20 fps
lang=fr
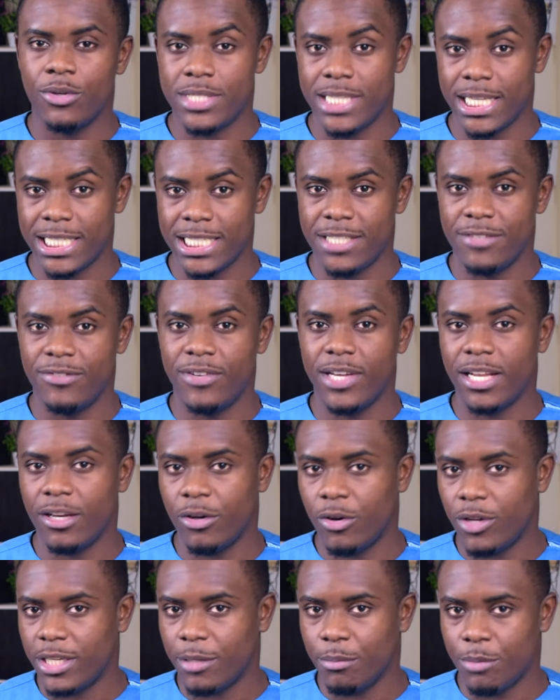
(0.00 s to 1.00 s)
satisfaire
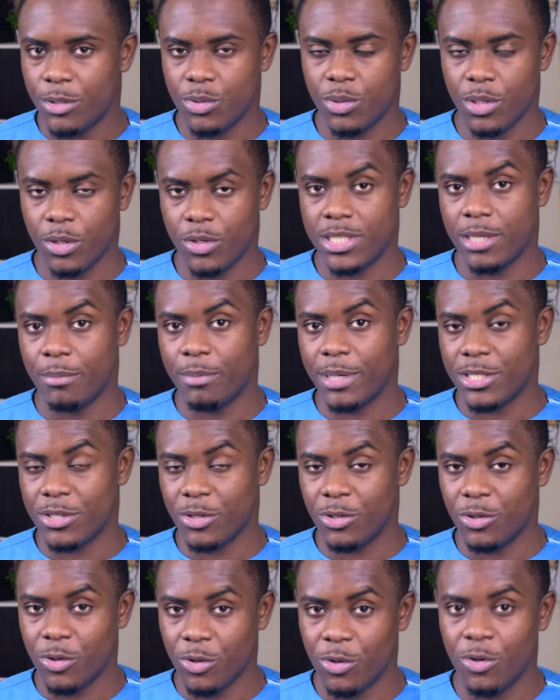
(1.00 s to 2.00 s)
l'un des besoins que ces
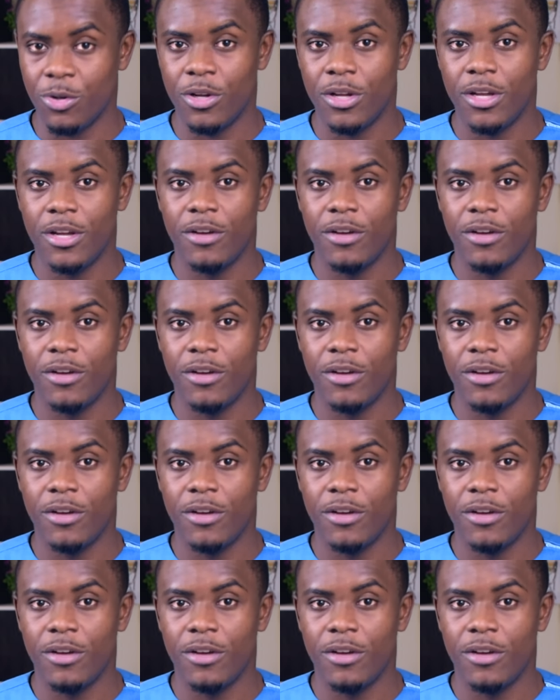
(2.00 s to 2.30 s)
personnes ont,